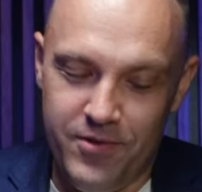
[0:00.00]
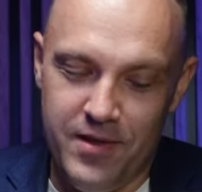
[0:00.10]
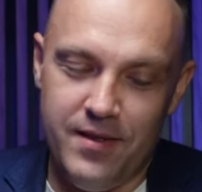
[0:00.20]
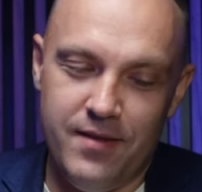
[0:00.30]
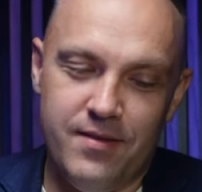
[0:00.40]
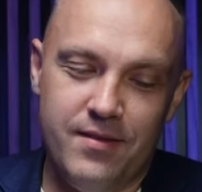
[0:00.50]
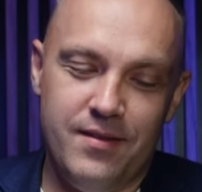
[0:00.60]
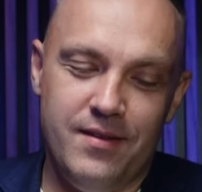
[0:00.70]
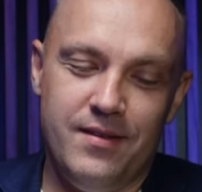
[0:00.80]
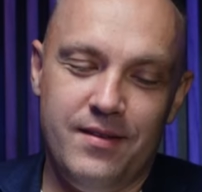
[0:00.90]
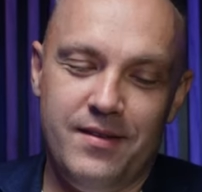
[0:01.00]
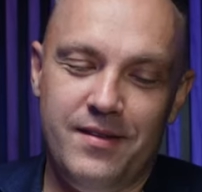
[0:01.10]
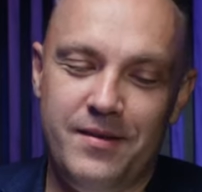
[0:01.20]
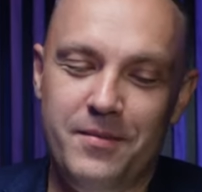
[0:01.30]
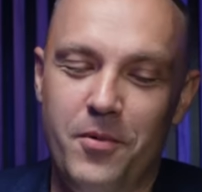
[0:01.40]
wzięta z,
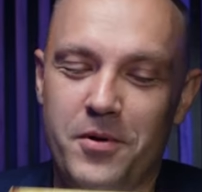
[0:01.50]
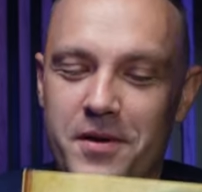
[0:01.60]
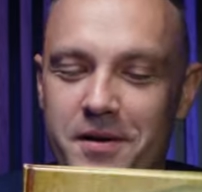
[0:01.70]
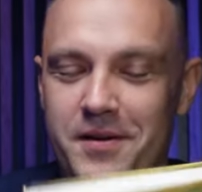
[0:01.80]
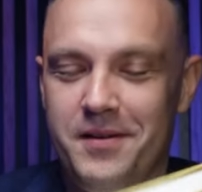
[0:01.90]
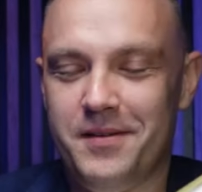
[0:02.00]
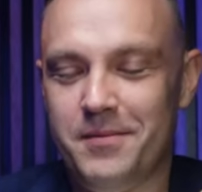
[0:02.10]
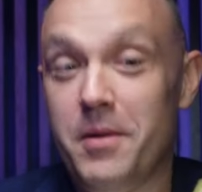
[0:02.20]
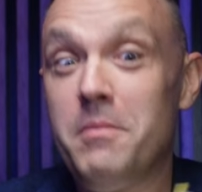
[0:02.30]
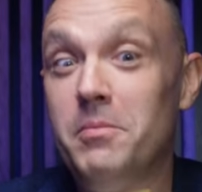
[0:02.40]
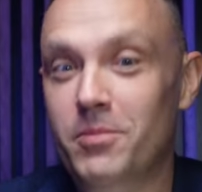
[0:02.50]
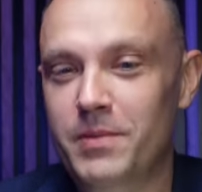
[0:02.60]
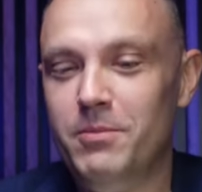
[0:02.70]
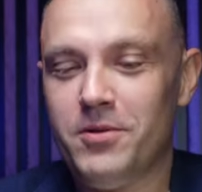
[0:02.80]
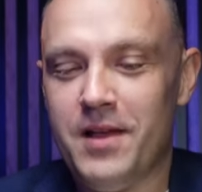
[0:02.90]
moich, z mojej
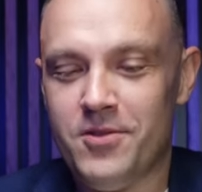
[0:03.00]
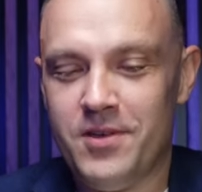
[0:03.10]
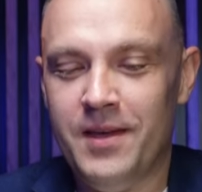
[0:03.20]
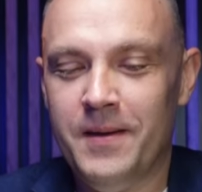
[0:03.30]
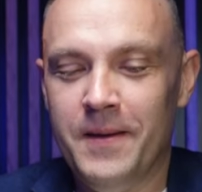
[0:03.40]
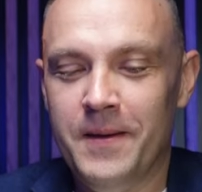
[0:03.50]
biblioteczki.